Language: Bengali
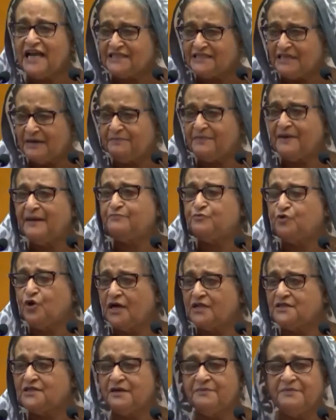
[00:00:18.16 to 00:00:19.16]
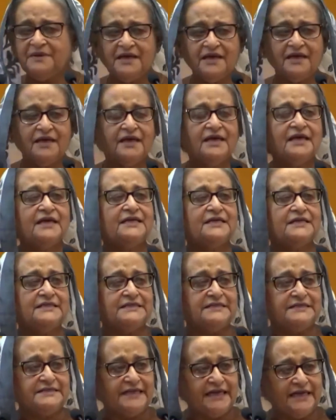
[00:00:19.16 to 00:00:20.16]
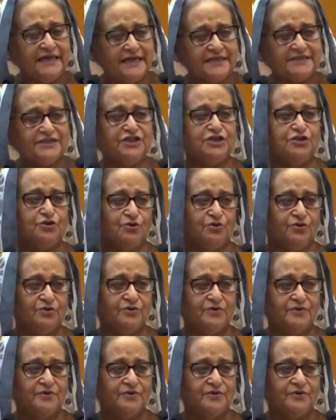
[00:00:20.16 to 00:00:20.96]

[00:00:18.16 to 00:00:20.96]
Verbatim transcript: সাজাপ্রাপ্ত আসামি জেলে ছিল